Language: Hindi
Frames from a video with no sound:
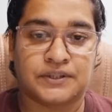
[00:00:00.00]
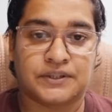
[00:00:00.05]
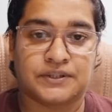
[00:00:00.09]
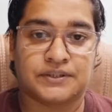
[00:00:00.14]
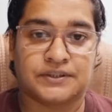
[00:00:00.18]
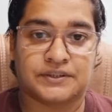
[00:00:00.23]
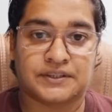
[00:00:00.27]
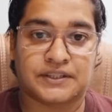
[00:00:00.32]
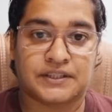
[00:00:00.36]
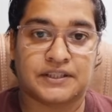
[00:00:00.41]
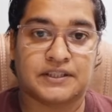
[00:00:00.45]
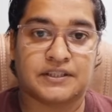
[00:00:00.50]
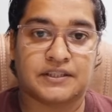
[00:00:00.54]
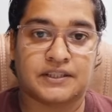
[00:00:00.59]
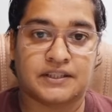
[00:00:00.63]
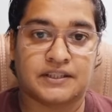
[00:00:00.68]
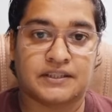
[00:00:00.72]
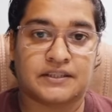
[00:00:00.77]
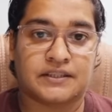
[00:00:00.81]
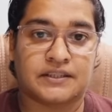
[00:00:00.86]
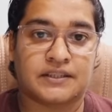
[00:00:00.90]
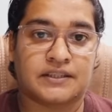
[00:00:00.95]
ओके
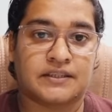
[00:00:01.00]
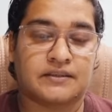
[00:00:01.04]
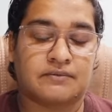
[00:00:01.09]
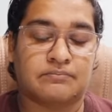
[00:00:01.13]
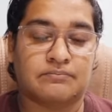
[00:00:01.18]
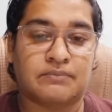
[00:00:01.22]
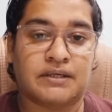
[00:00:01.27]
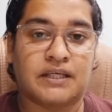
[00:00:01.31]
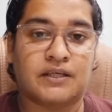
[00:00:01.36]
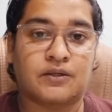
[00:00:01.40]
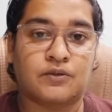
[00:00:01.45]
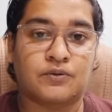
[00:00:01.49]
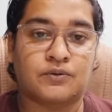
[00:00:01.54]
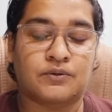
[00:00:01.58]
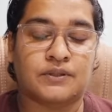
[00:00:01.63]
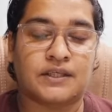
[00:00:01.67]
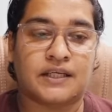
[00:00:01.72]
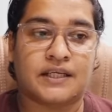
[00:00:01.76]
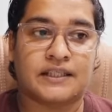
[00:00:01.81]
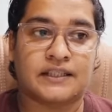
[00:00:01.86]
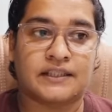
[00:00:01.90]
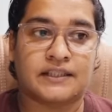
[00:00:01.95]
इट मे लुक
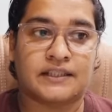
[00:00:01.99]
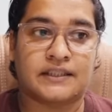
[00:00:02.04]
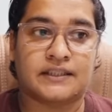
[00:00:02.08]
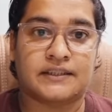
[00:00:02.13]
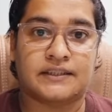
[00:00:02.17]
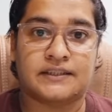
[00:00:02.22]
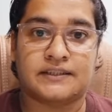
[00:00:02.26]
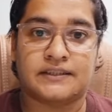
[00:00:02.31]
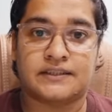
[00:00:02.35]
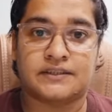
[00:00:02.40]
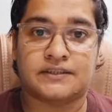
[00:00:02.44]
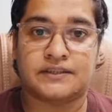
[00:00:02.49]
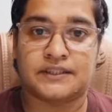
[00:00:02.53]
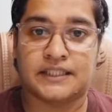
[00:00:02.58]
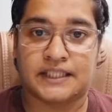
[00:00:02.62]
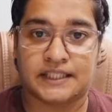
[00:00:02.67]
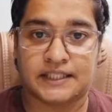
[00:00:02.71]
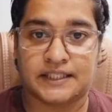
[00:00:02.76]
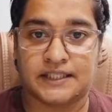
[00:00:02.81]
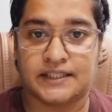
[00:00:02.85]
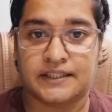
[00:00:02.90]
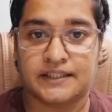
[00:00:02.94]
लाइक कि दिस द
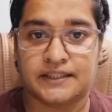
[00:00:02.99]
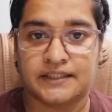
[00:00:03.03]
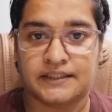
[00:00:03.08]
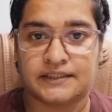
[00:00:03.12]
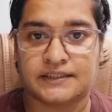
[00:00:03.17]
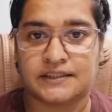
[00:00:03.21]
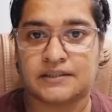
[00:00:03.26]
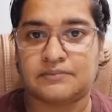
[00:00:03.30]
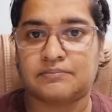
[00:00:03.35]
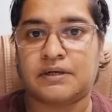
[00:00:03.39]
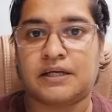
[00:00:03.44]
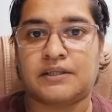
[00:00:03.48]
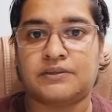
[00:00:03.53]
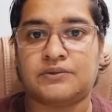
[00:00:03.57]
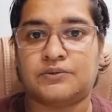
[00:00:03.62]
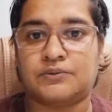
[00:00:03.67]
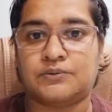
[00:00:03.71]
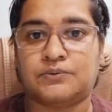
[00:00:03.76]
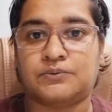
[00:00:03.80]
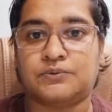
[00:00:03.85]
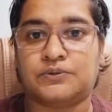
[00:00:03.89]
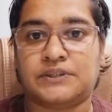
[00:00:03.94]
डेड एंड इसके बाद
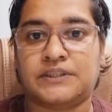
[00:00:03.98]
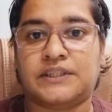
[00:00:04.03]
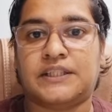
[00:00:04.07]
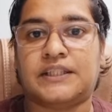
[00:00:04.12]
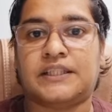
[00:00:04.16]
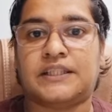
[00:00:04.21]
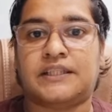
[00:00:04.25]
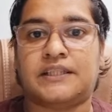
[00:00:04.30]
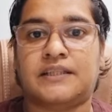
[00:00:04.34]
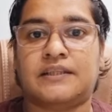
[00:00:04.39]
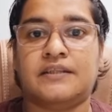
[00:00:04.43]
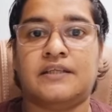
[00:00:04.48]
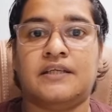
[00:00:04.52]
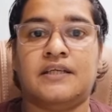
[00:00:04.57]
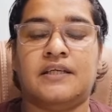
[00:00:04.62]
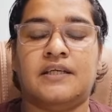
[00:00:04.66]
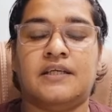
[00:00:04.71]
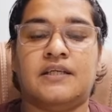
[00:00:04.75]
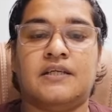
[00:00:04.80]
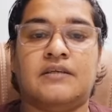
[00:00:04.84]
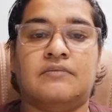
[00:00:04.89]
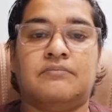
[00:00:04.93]
और कुछ नहीं है
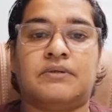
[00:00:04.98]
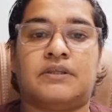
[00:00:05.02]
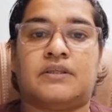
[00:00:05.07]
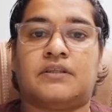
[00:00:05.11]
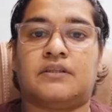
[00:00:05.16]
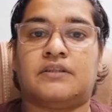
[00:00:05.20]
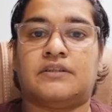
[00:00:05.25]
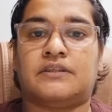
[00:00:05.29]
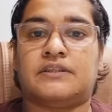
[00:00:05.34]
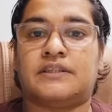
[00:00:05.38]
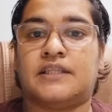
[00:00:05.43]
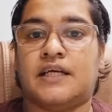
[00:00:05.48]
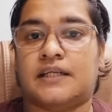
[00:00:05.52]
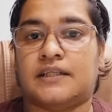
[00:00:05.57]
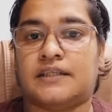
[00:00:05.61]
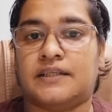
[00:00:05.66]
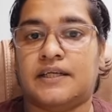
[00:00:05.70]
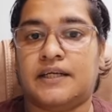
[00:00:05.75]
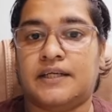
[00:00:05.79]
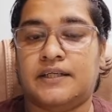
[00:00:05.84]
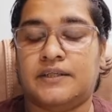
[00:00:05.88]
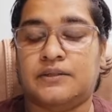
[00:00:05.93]
बिकॉज
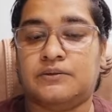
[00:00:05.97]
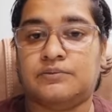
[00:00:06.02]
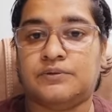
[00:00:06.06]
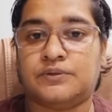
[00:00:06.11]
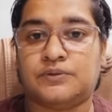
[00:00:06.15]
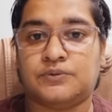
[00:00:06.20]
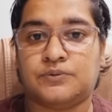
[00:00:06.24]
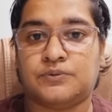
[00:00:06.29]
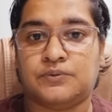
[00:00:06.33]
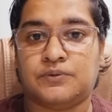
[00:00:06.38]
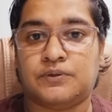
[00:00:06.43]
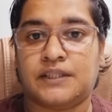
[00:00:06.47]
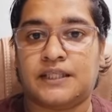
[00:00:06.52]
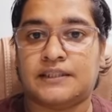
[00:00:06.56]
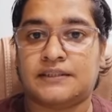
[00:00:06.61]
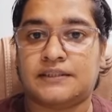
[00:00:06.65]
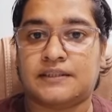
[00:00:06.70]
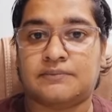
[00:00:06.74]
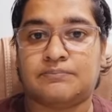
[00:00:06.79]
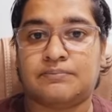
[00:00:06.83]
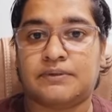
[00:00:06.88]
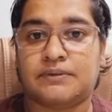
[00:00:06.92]
डार्क नाइट ऑफ सोल या
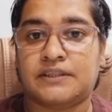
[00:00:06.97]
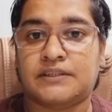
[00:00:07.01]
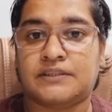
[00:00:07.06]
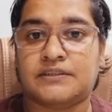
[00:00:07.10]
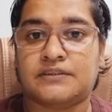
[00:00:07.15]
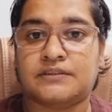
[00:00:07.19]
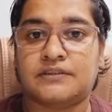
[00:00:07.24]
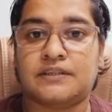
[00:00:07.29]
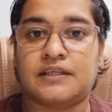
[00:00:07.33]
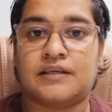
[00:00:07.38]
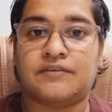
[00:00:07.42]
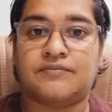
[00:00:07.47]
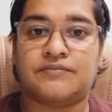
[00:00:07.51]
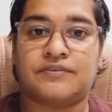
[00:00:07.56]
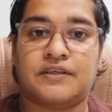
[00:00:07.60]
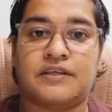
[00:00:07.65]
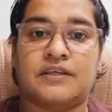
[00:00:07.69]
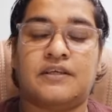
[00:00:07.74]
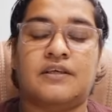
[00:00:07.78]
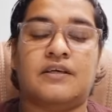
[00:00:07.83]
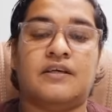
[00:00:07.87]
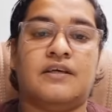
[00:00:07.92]
सेपरेशन
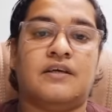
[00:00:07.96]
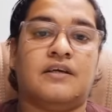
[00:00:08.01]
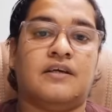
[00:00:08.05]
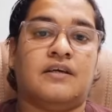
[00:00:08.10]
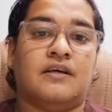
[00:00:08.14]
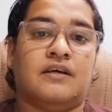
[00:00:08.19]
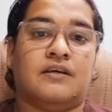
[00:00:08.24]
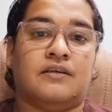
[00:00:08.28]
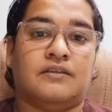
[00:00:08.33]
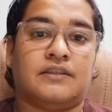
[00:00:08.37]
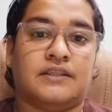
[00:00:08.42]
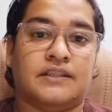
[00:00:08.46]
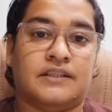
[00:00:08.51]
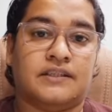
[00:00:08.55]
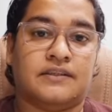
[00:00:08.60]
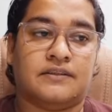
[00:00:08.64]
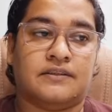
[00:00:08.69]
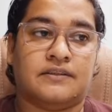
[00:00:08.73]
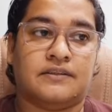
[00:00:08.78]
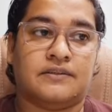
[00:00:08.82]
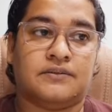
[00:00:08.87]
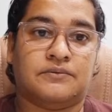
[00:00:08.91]
काफ़ी
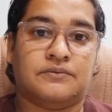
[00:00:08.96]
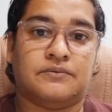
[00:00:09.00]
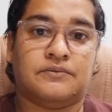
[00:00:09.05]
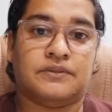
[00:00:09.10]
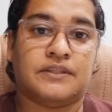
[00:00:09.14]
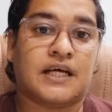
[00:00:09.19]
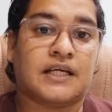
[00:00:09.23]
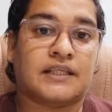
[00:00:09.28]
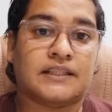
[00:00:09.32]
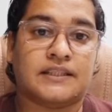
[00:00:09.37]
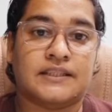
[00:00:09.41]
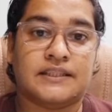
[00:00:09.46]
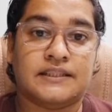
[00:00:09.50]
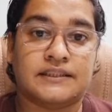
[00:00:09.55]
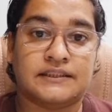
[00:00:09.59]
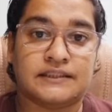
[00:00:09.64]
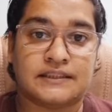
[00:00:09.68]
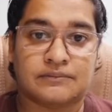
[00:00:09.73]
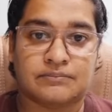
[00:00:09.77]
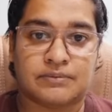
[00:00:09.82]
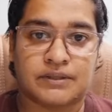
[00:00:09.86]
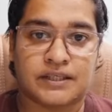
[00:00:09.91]
यू नो
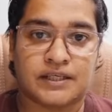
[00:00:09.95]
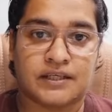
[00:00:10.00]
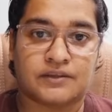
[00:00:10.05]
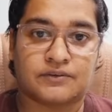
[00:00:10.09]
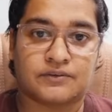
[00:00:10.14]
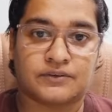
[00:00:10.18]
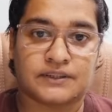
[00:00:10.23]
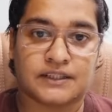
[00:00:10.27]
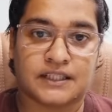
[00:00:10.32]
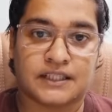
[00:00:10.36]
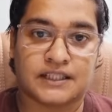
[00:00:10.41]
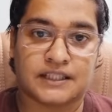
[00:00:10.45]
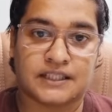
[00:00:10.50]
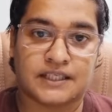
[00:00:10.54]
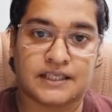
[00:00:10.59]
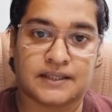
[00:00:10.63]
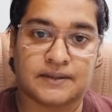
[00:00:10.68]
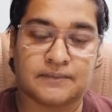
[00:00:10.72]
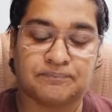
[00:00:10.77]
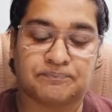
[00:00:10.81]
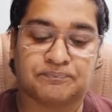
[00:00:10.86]
डार्कनेस से भरा होता है